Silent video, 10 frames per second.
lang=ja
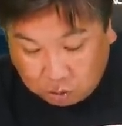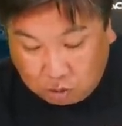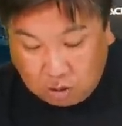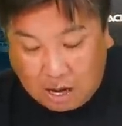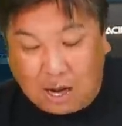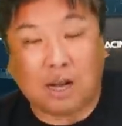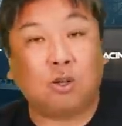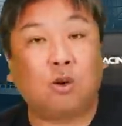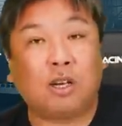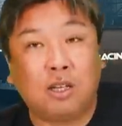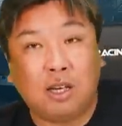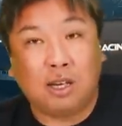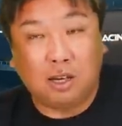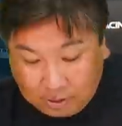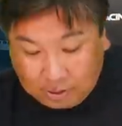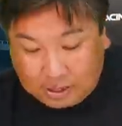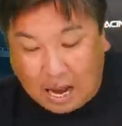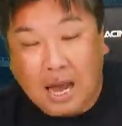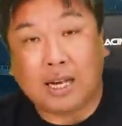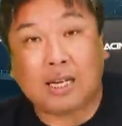福永の時に
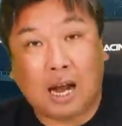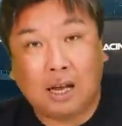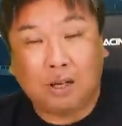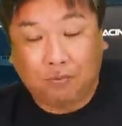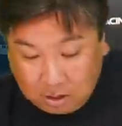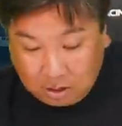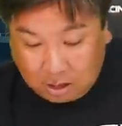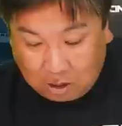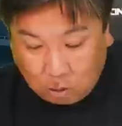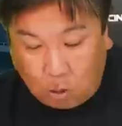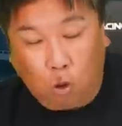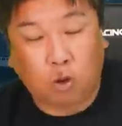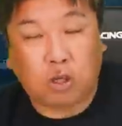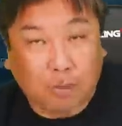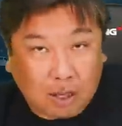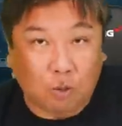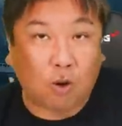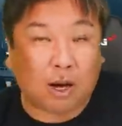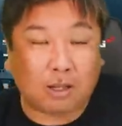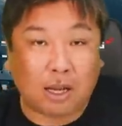代打あの大島でも
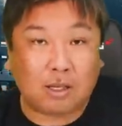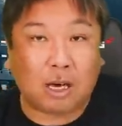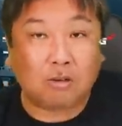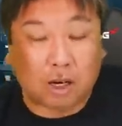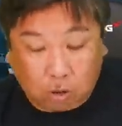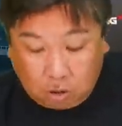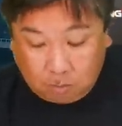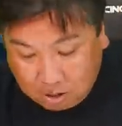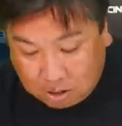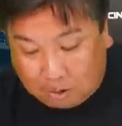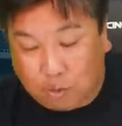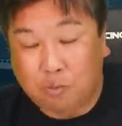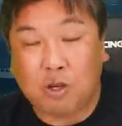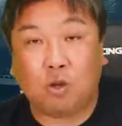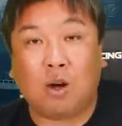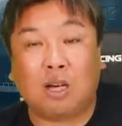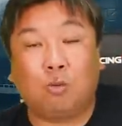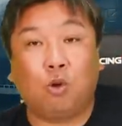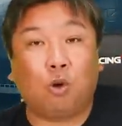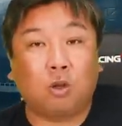よかったんちゃうかとでしかも溝脇
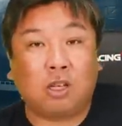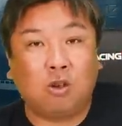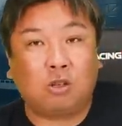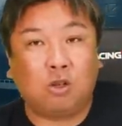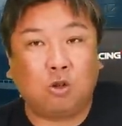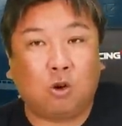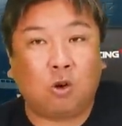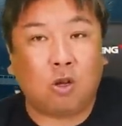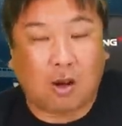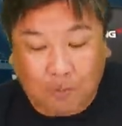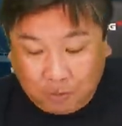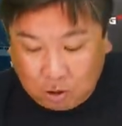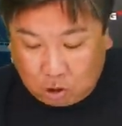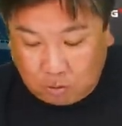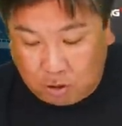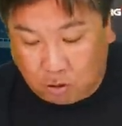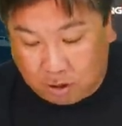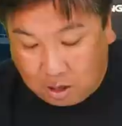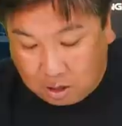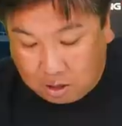も残ってるっていうところでは守備の
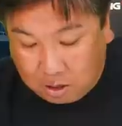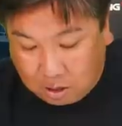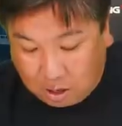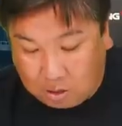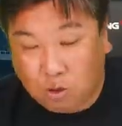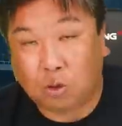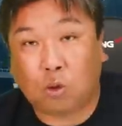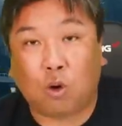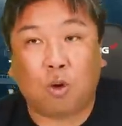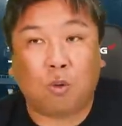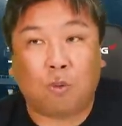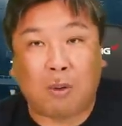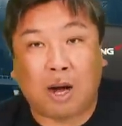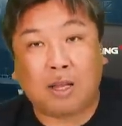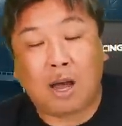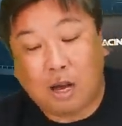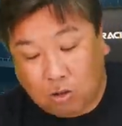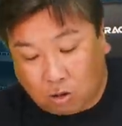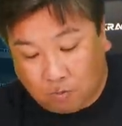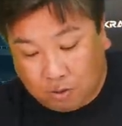ねあのところも賄え
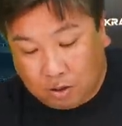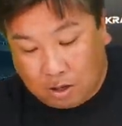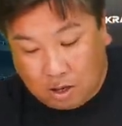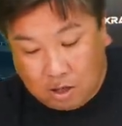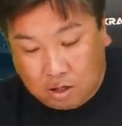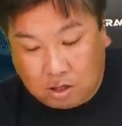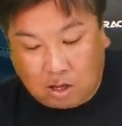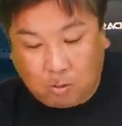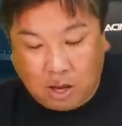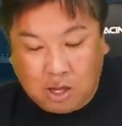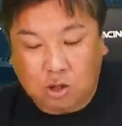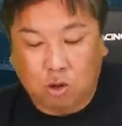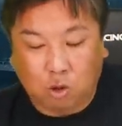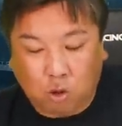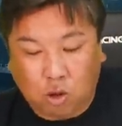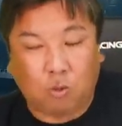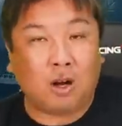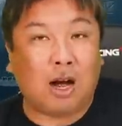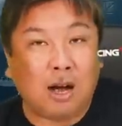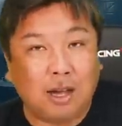ると、ね、しかも延長のことも
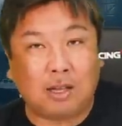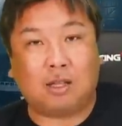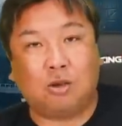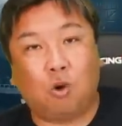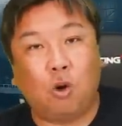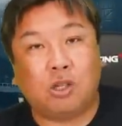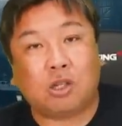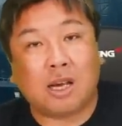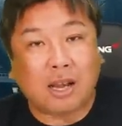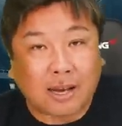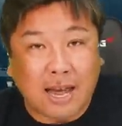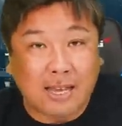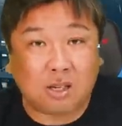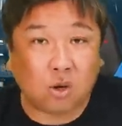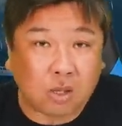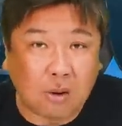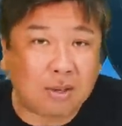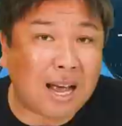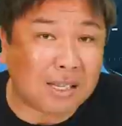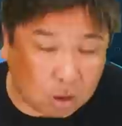考えてっていう追いつかなきゃ延長戦
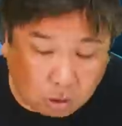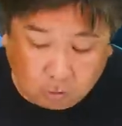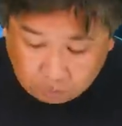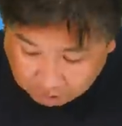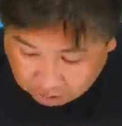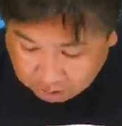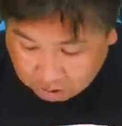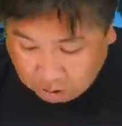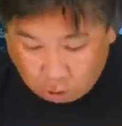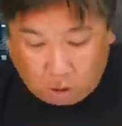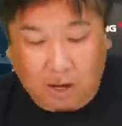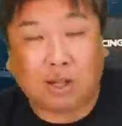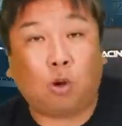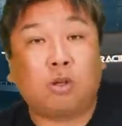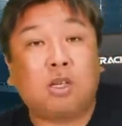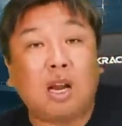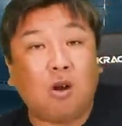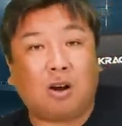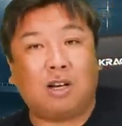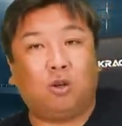はないぞと、ね、これがどっちな
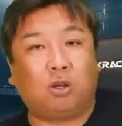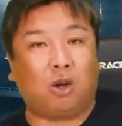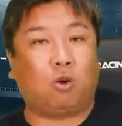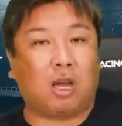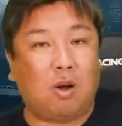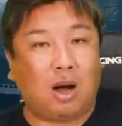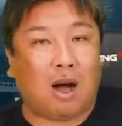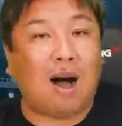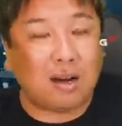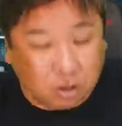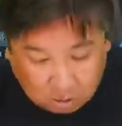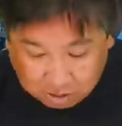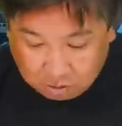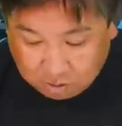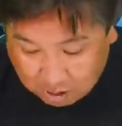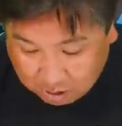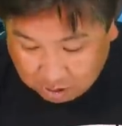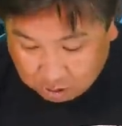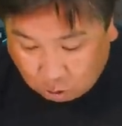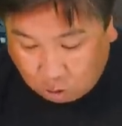のかによって答えは変わるぞっていうね
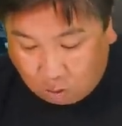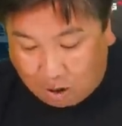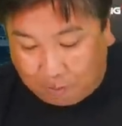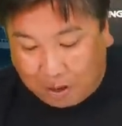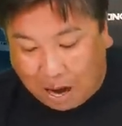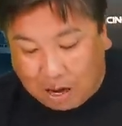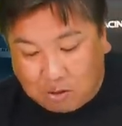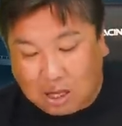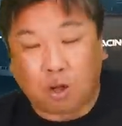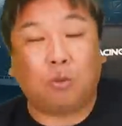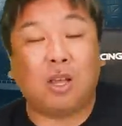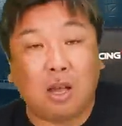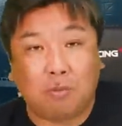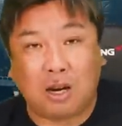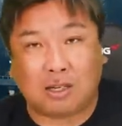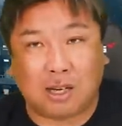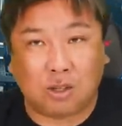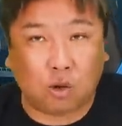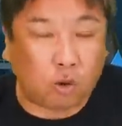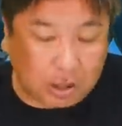ところはあるけどもね皆さ
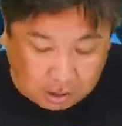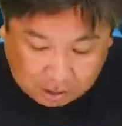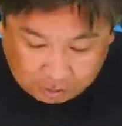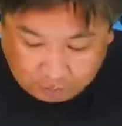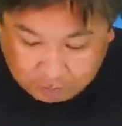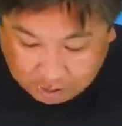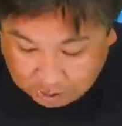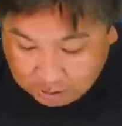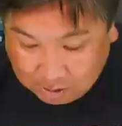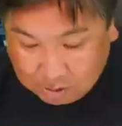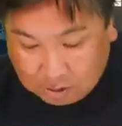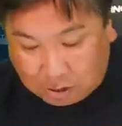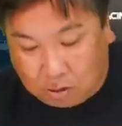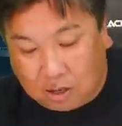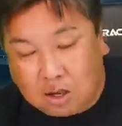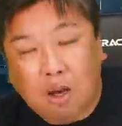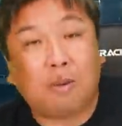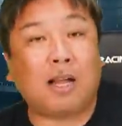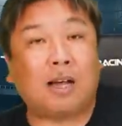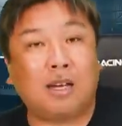んどうでしたかね里崎は
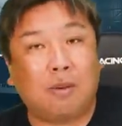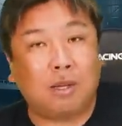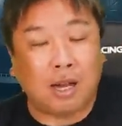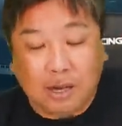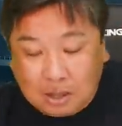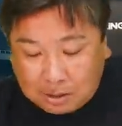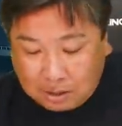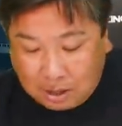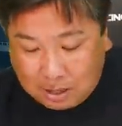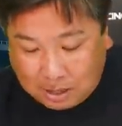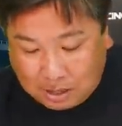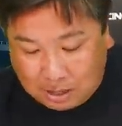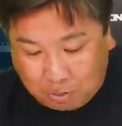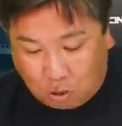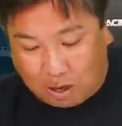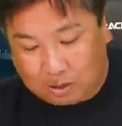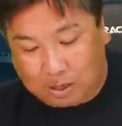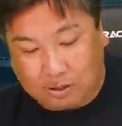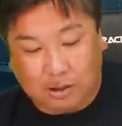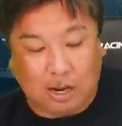まだ諦めてないんだったら代打でもよかっ
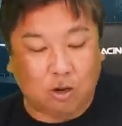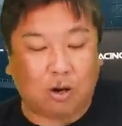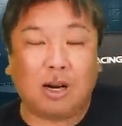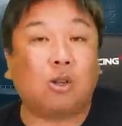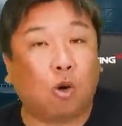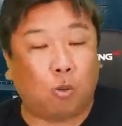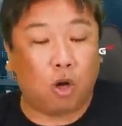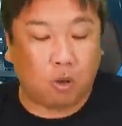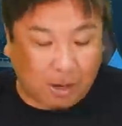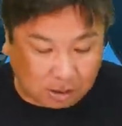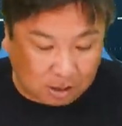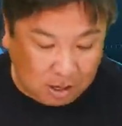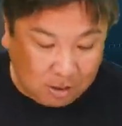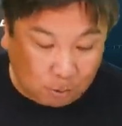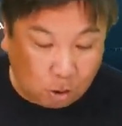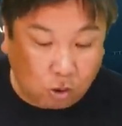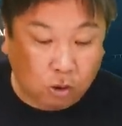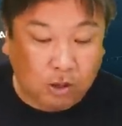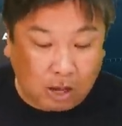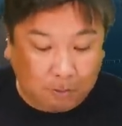たんじゃないのかなと思いますというこ
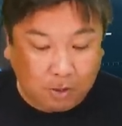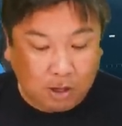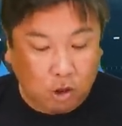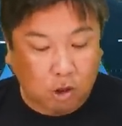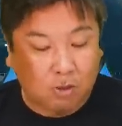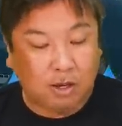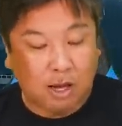とでね広島は